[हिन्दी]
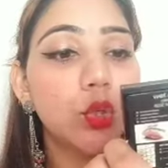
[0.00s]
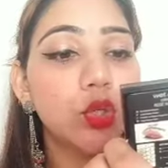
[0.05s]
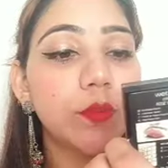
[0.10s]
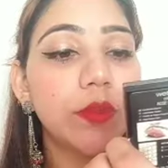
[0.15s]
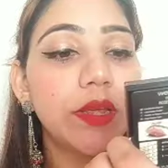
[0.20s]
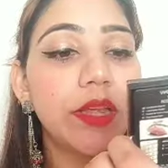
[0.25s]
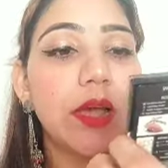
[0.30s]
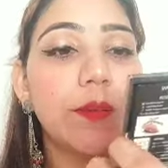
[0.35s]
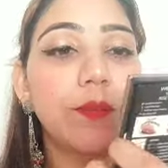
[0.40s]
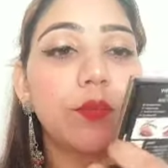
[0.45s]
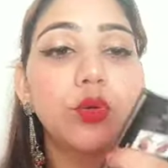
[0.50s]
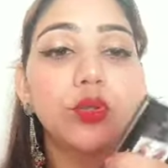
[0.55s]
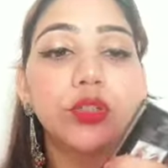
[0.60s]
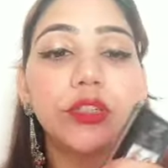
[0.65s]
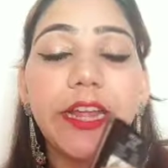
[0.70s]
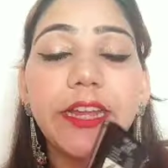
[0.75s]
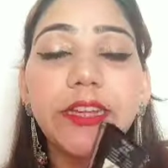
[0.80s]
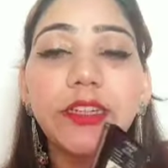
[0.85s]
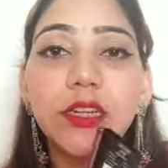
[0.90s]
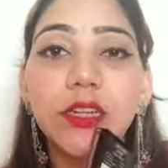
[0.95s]
तो उसमें आपको
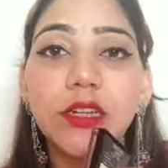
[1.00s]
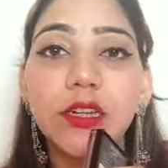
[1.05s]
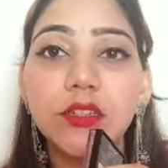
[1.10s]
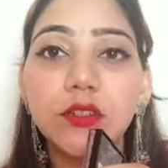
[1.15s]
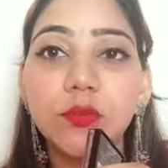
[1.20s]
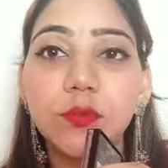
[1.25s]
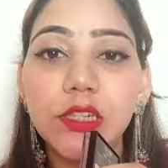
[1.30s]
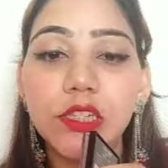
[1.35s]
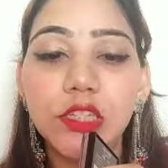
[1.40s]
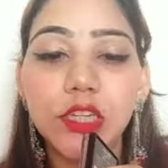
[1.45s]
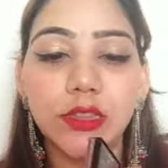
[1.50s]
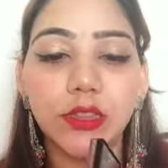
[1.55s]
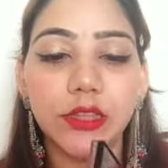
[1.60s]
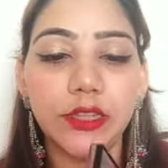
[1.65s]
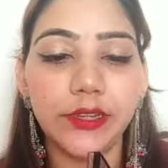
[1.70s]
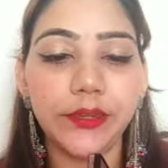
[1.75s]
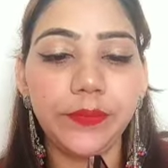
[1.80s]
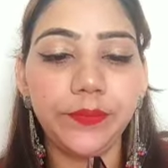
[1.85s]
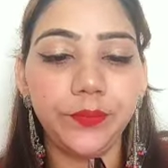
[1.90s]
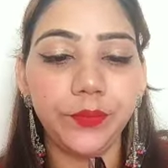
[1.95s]
टेन कलर्स मिल
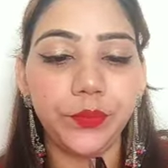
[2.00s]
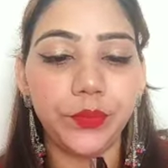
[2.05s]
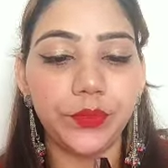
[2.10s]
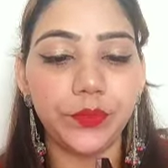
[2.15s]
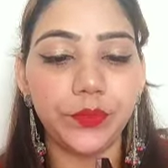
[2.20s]
जाते हैं